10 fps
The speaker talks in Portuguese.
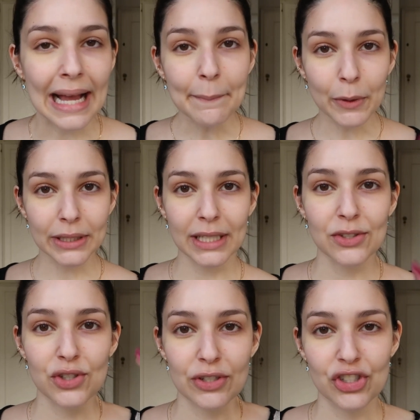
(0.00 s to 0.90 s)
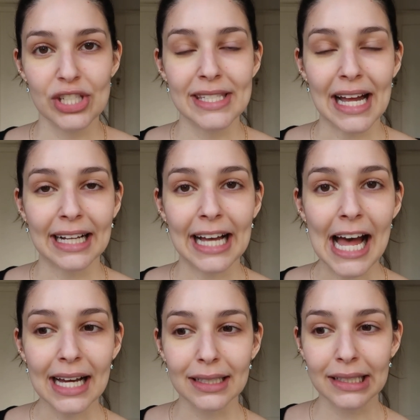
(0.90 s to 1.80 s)
É importante
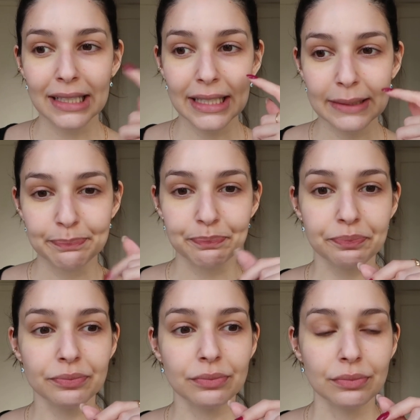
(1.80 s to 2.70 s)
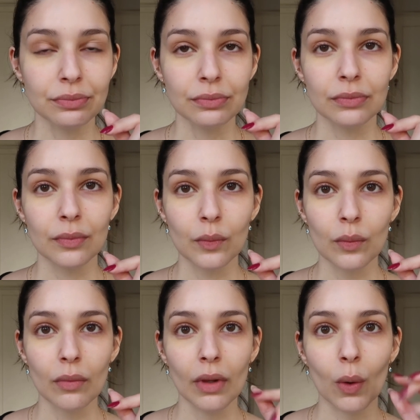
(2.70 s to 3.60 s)
destacar que
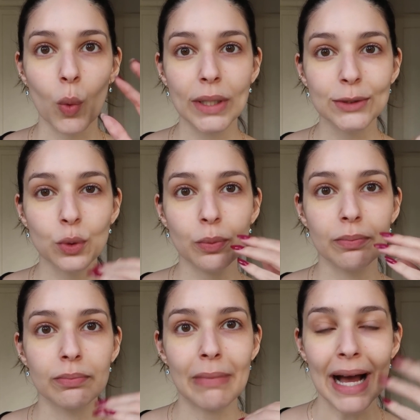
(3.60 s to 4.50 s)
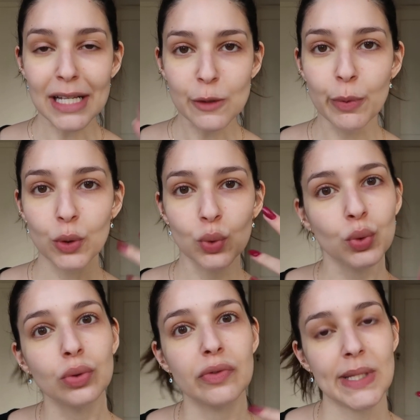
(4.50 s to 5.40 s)
quanto mais
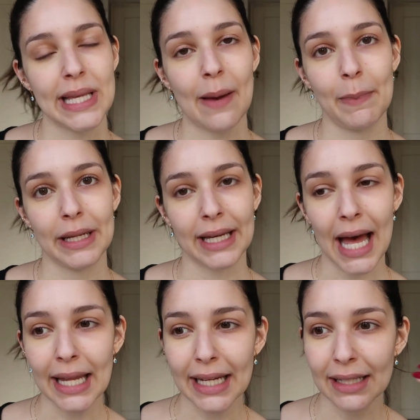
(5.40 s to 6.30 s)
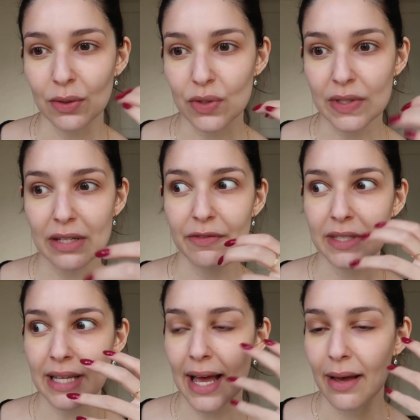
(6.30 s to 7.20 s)
produto você aplicar, né? Então se você
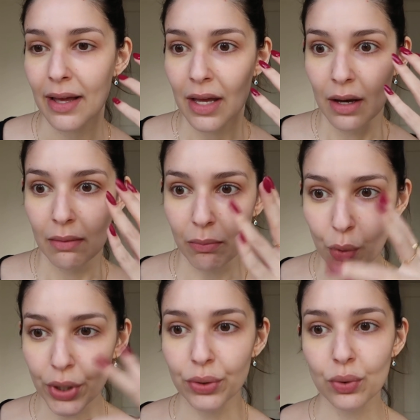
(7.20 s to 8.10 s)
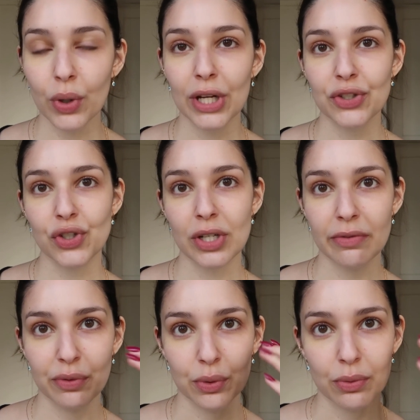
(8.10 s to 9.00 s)
fizer muito
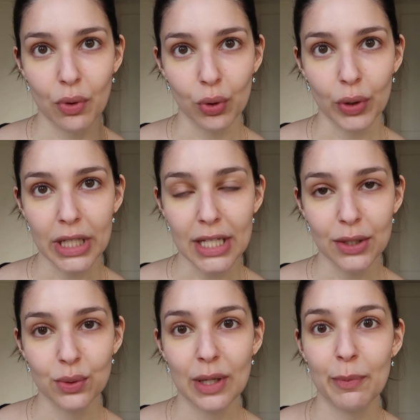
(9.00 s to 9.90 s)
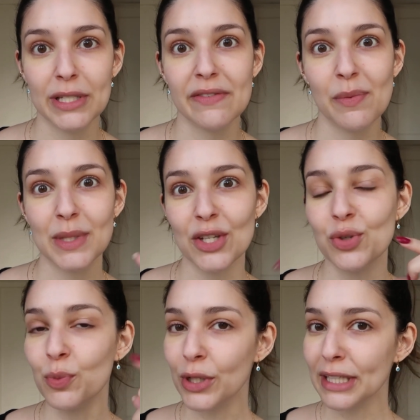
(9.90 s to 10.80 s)
corretivo colorido, depois você vai precisar
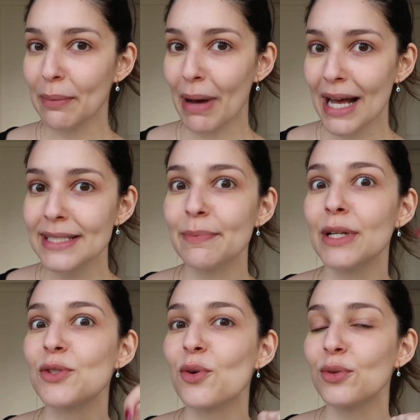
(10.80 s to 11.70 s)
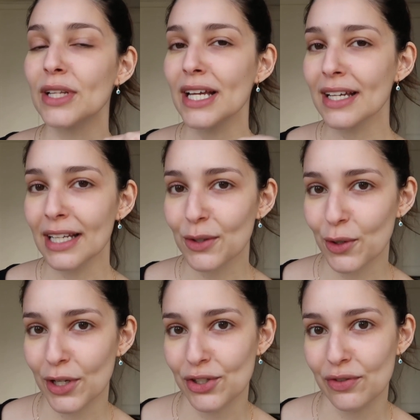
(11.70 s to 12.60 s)
de muita base para esconder aquele
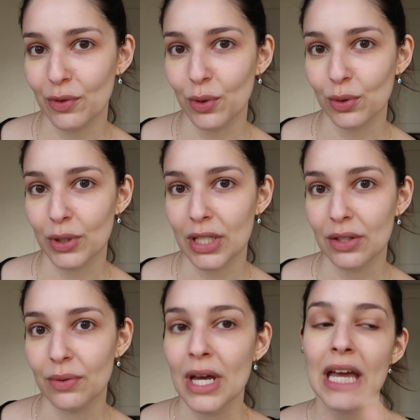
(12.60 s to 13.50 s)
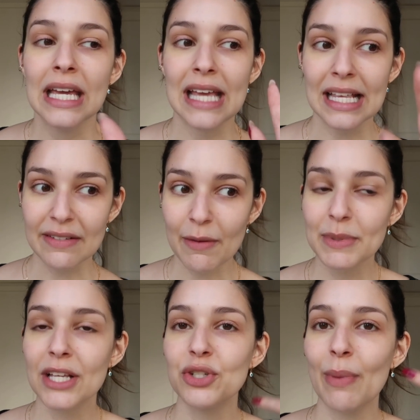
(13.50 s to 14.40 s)
corretivo colorido. E aí você vai
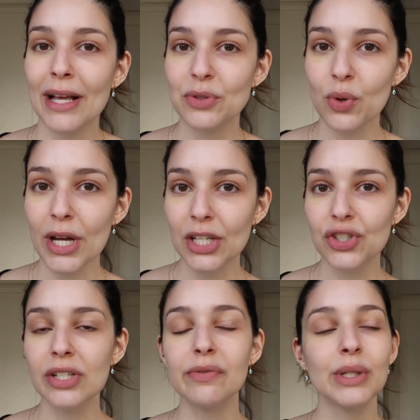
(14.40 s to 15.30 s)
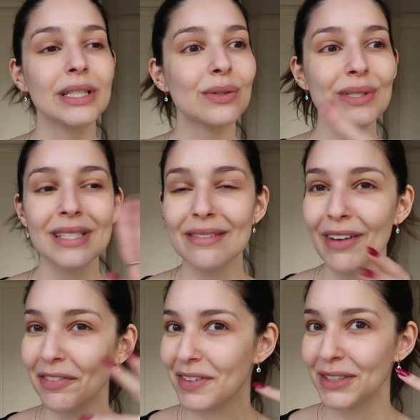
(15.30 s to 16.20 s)
precisar de mais corretivo, então assim,
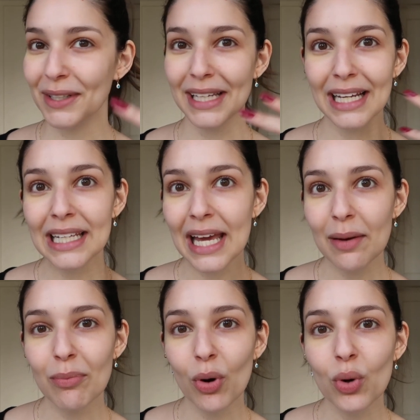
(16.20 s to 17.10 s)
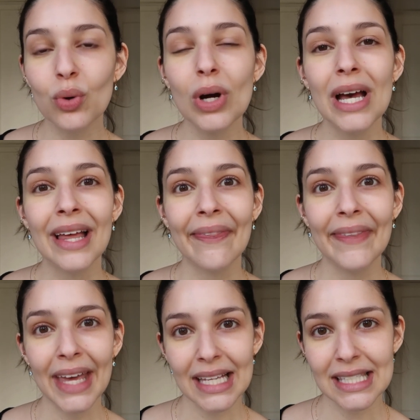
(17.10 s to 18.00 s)
vai ficando aquele reboco
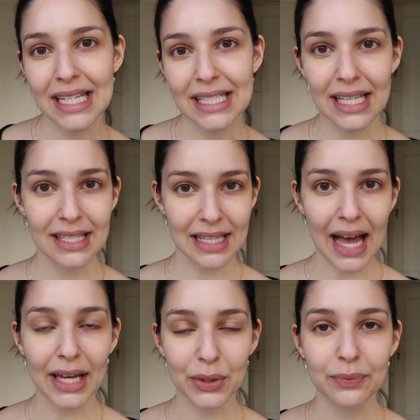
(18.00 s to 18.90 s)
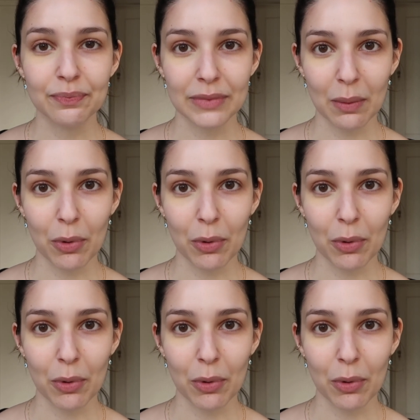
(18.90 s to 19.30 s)
desnecessário, tá